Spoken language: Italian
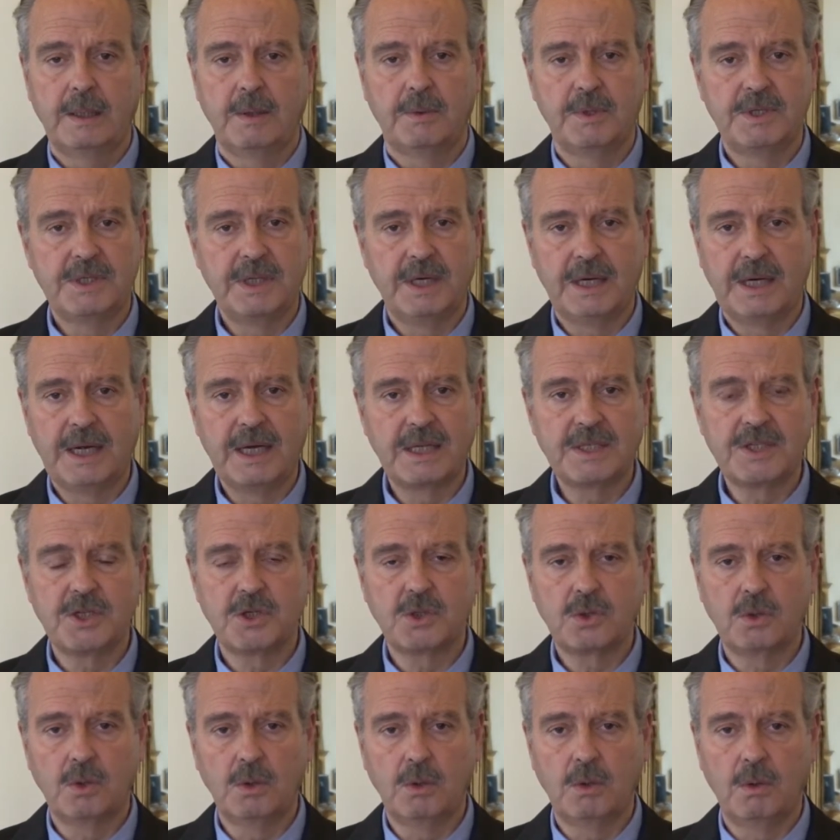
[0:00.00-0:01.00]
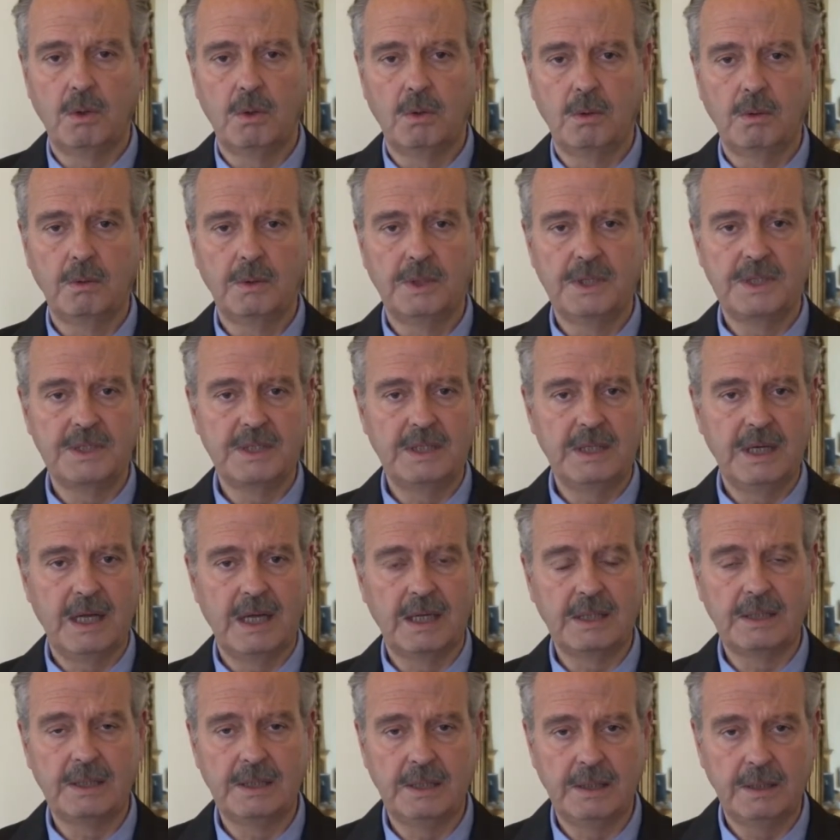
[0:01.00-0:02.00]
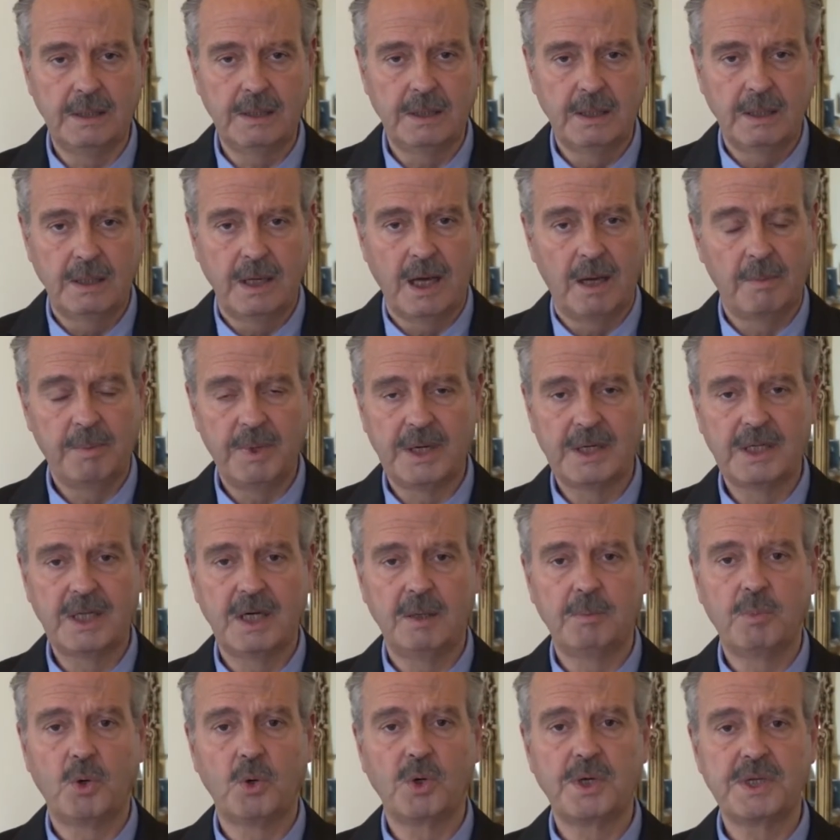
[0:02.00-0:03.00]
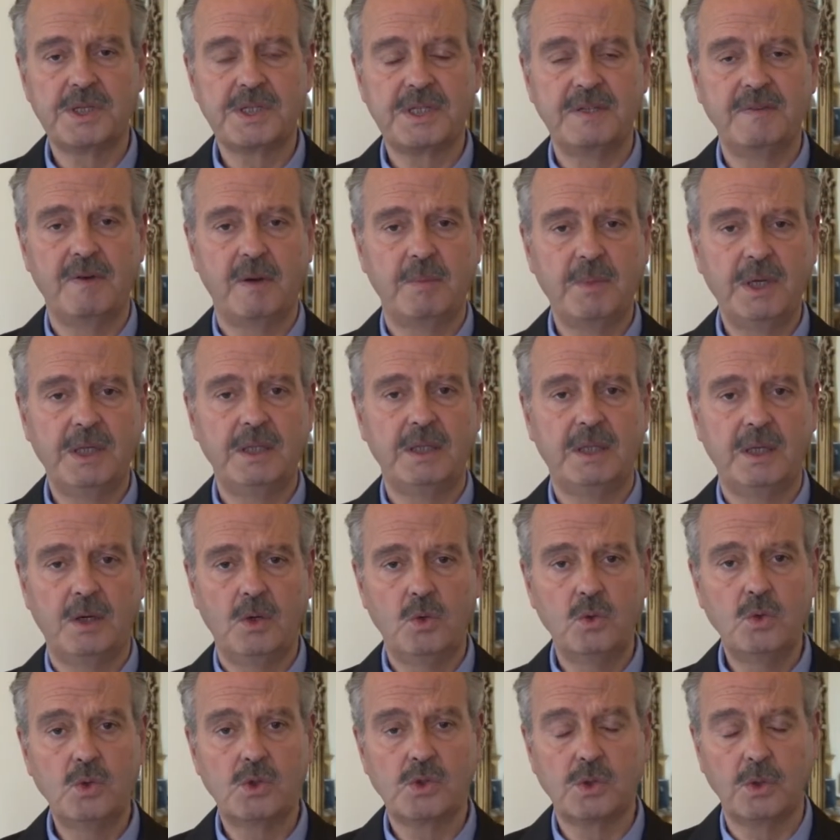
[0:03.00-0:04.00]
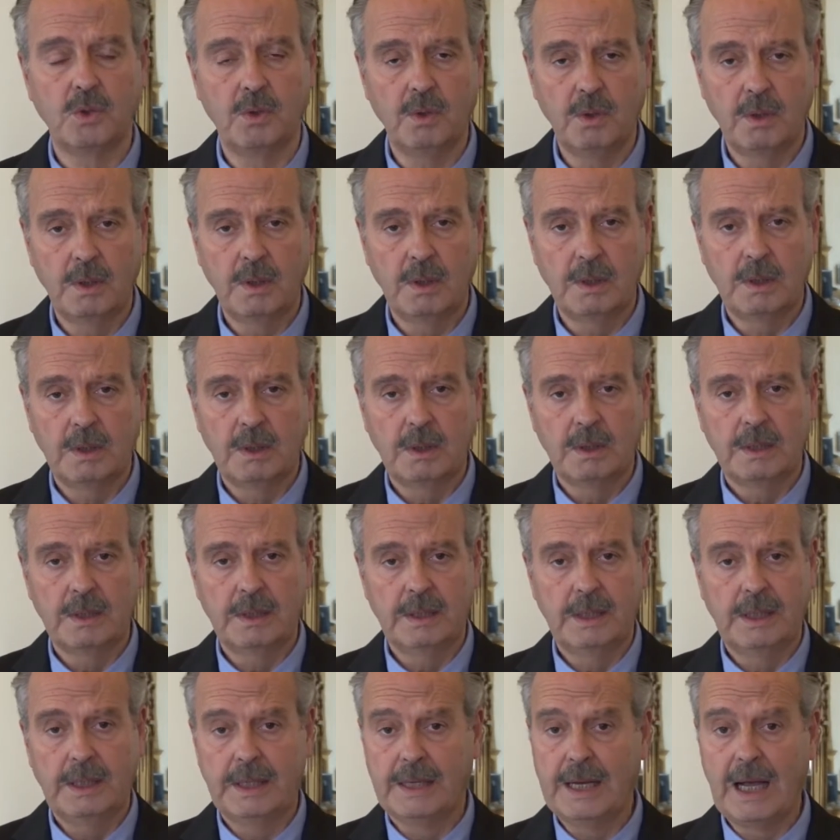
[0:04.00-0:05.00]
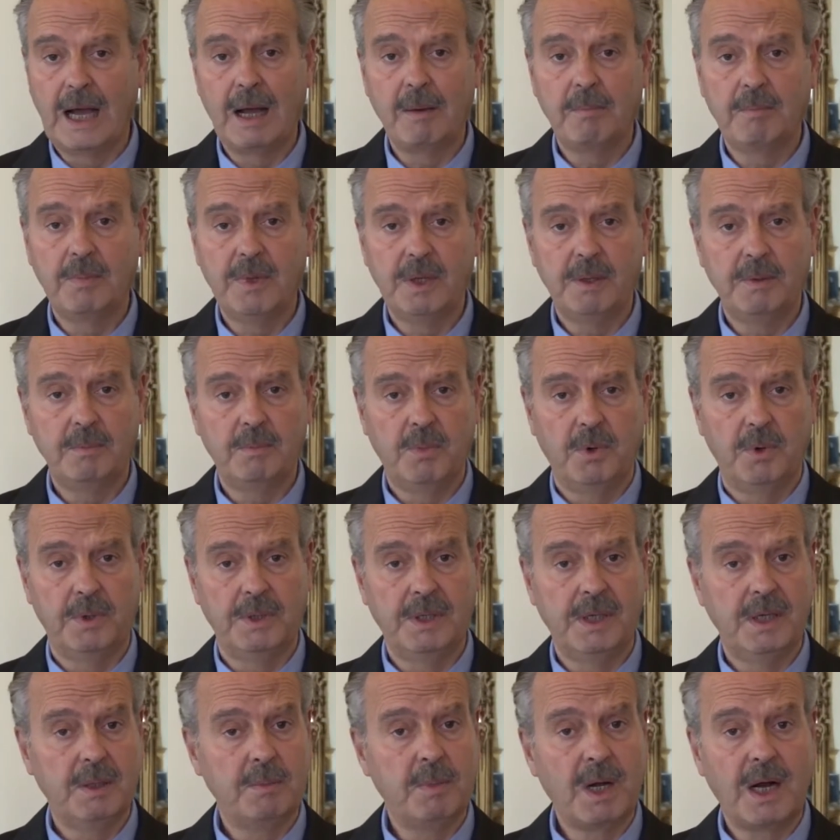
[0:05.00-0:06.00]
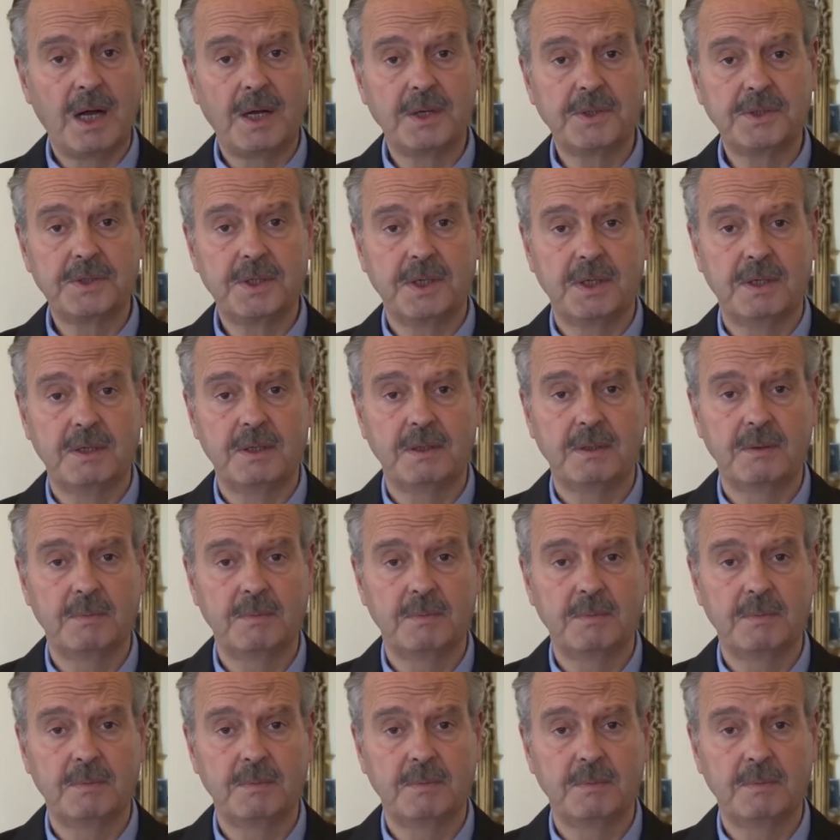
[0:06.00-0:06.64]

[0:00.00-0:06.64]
Questi ragazzi sono destinati a perdere progressivamente l'uso delle gambe, poi delle braccia,